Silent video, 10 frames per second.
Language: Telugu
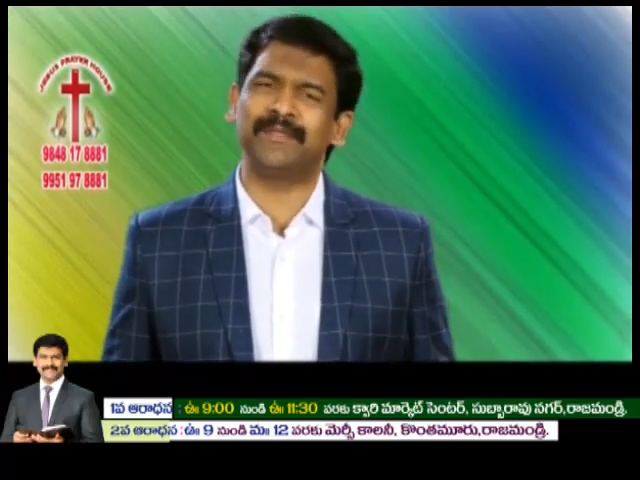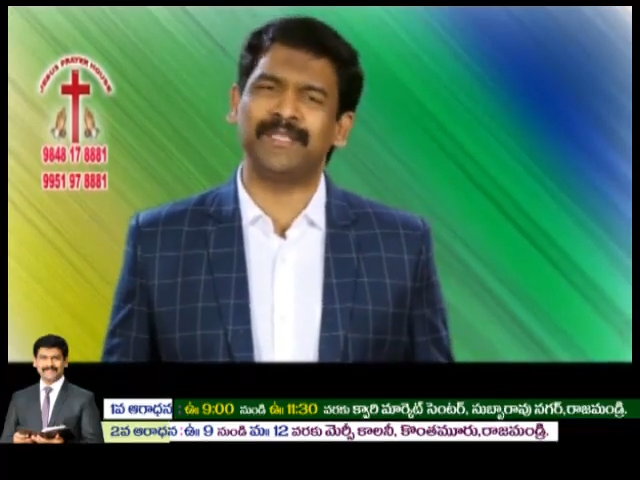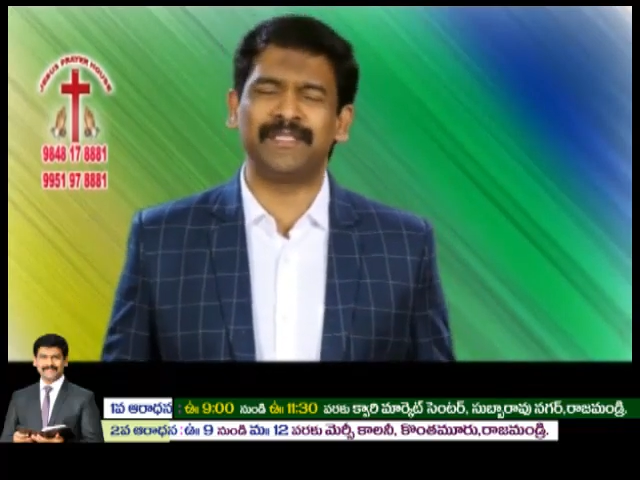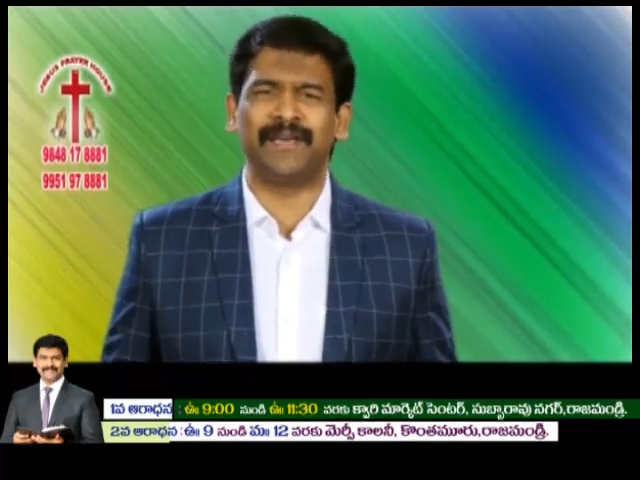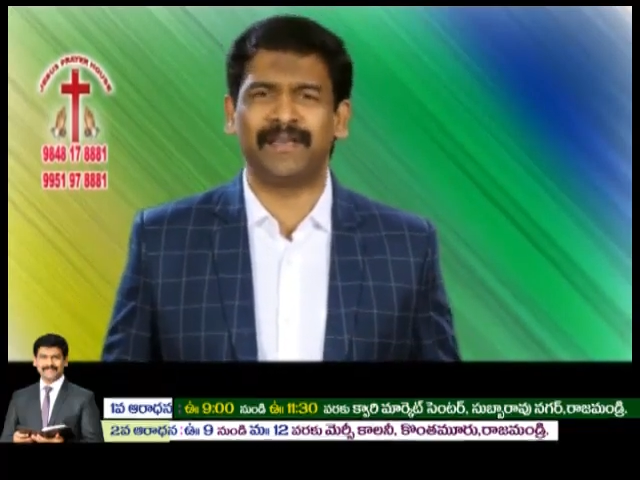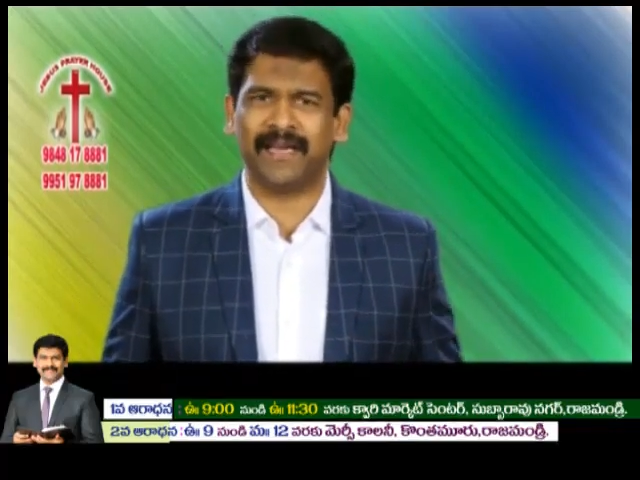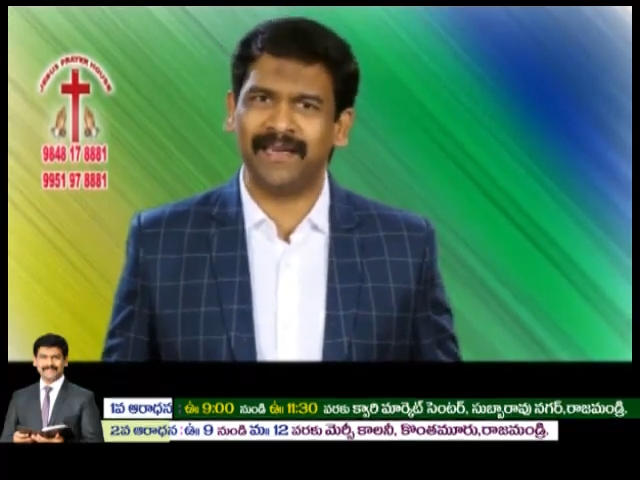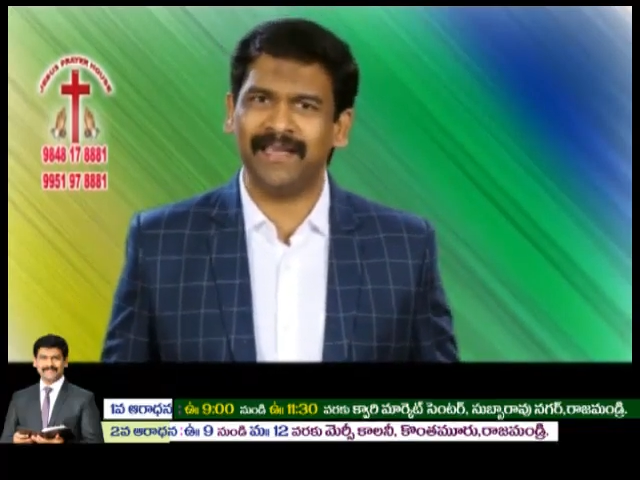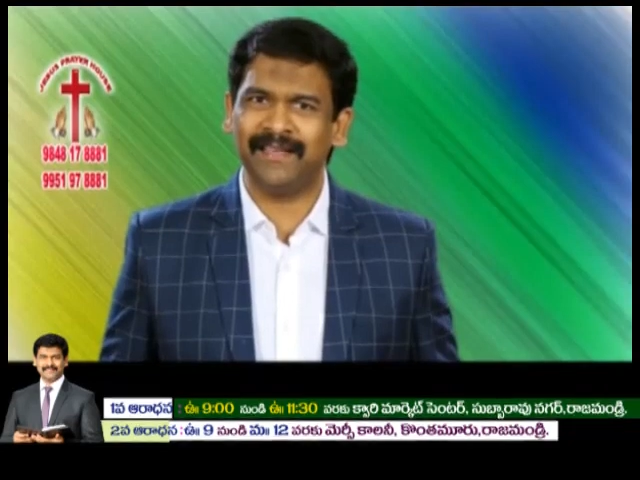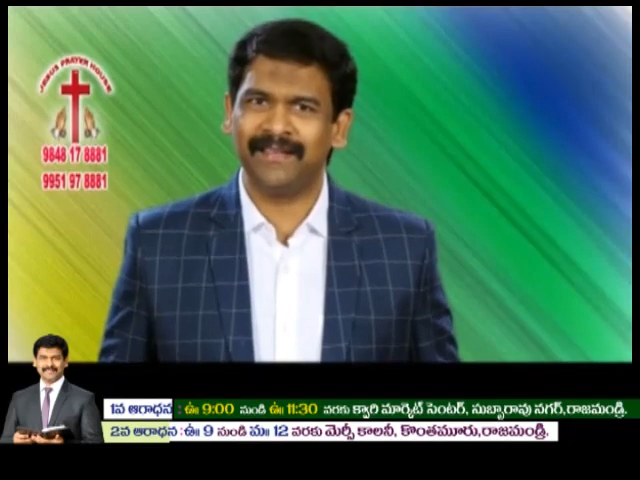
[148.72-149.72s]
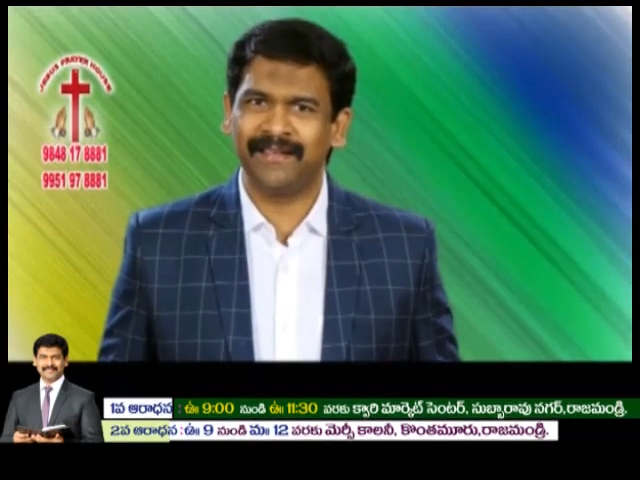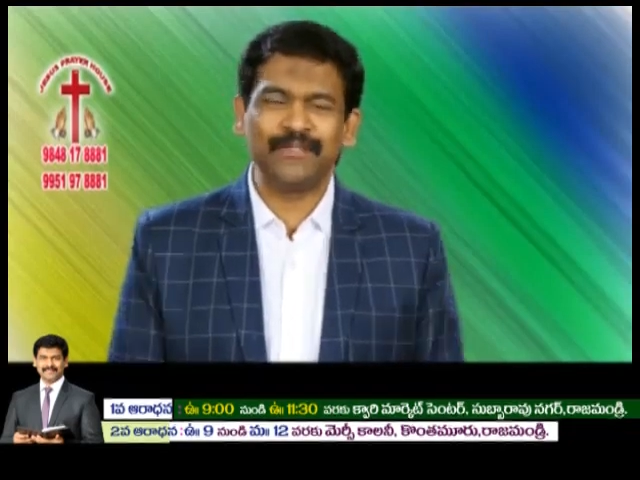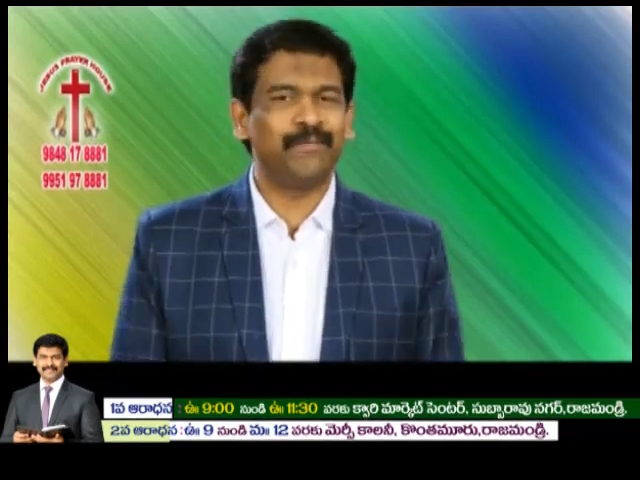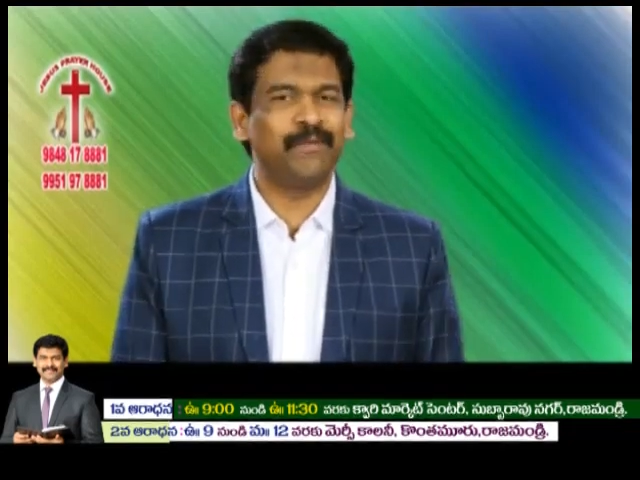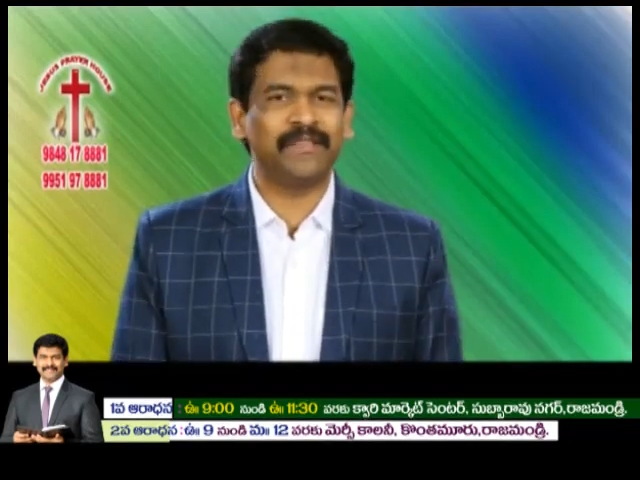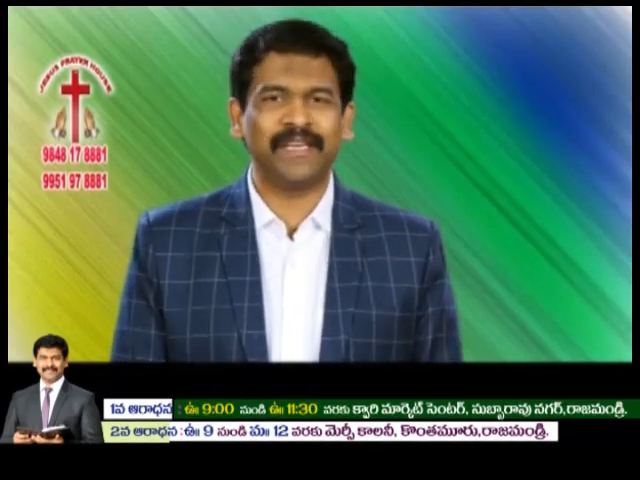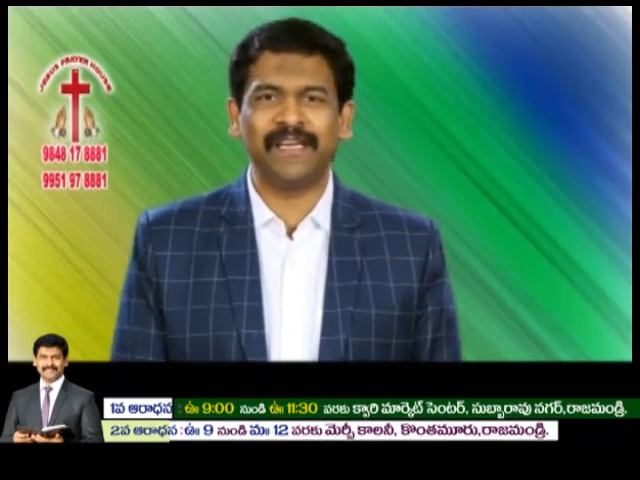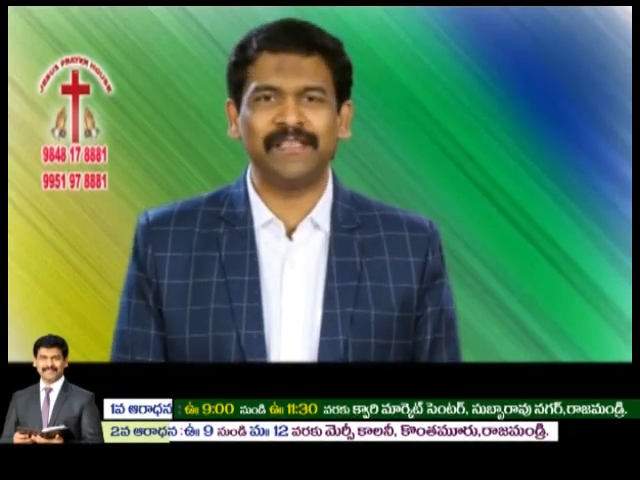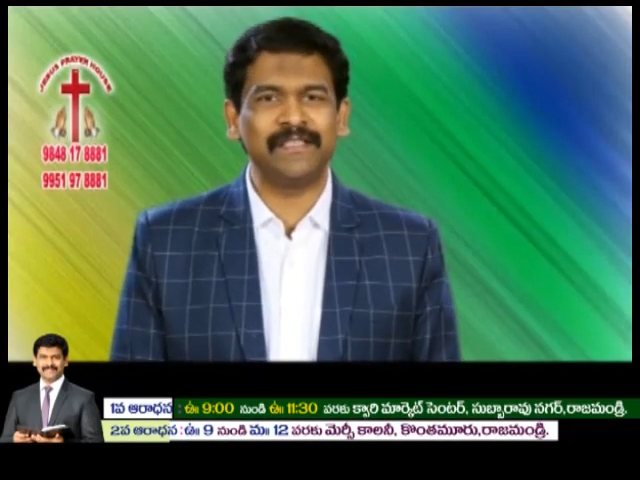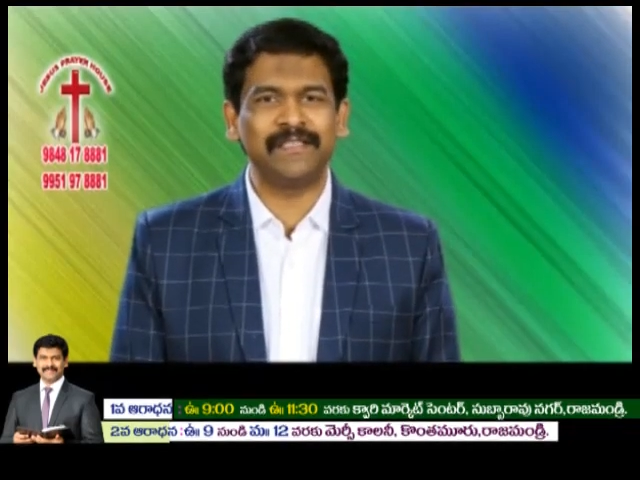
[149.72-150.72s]
చేశాడు కానీ చెప్పులు
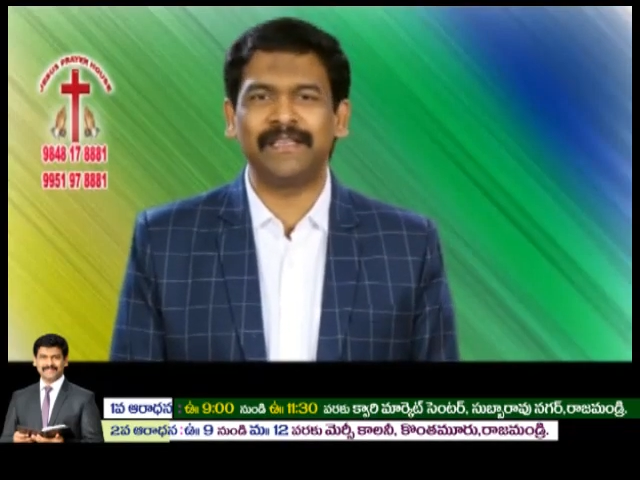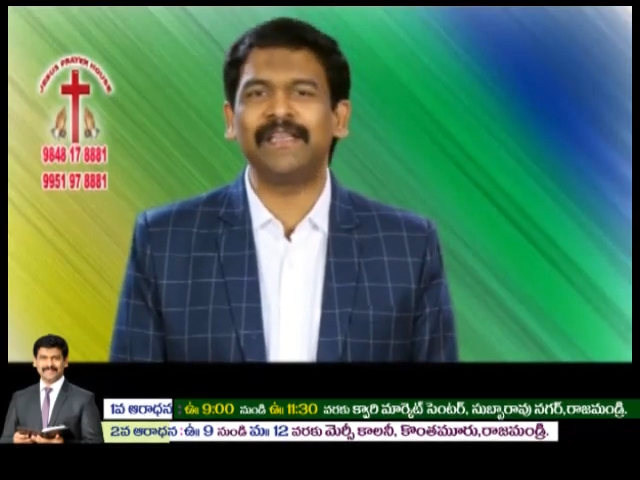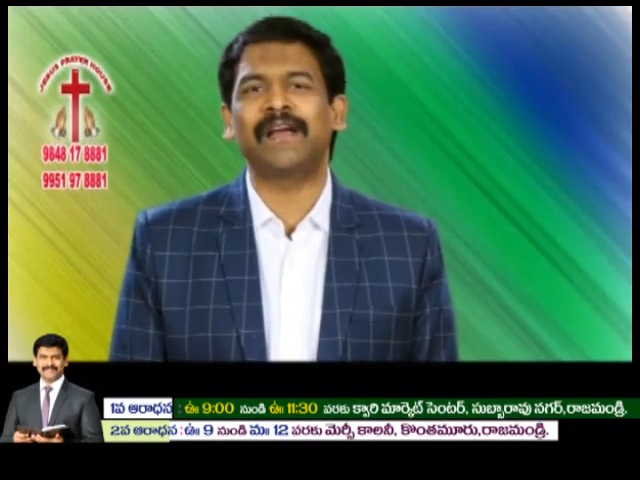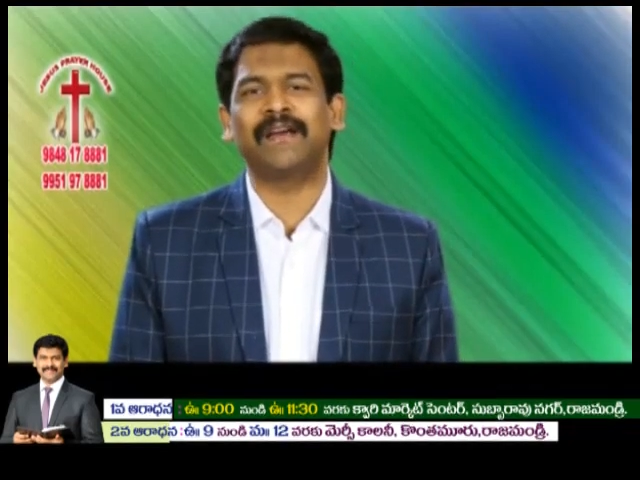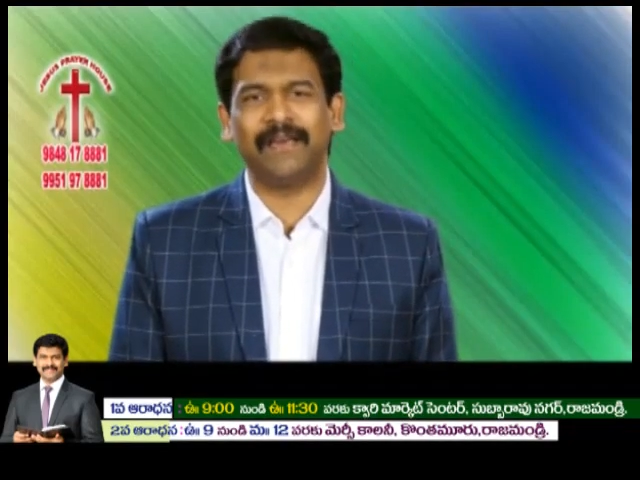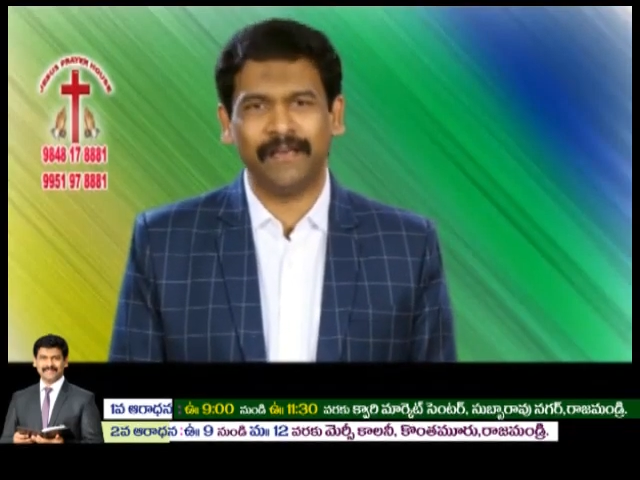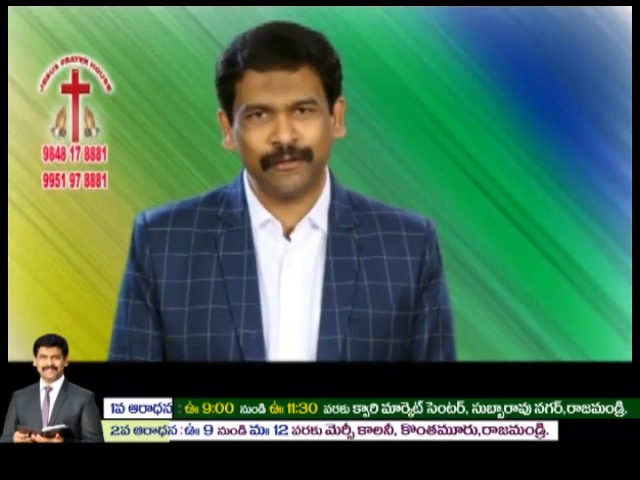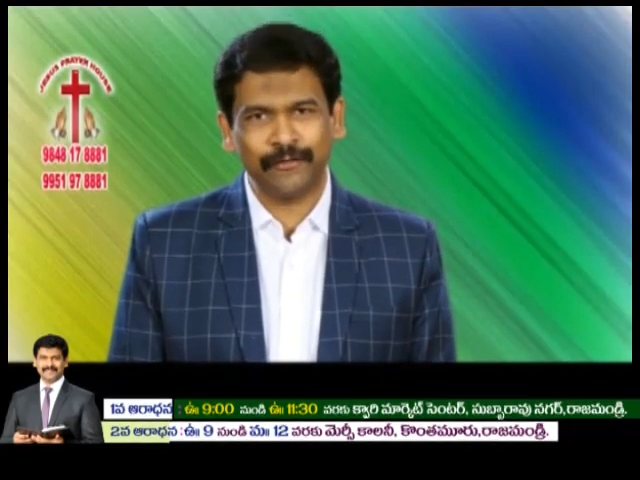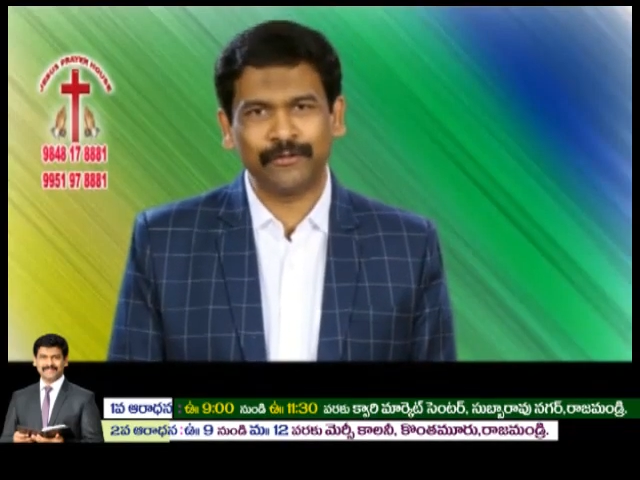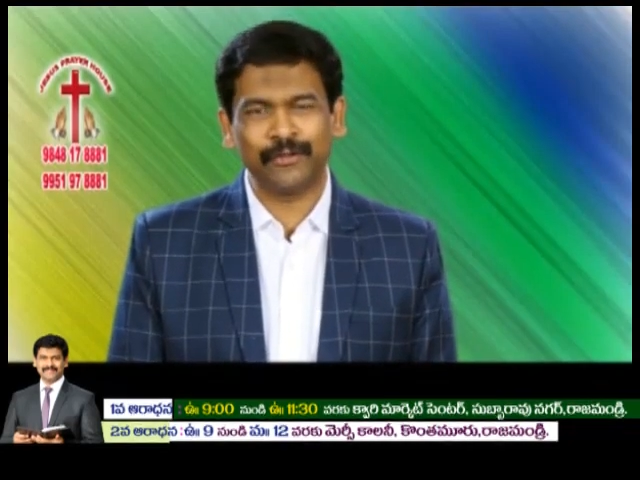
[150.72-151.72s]
తయారు చేసినట్టుగా ఎక్కడా లేదు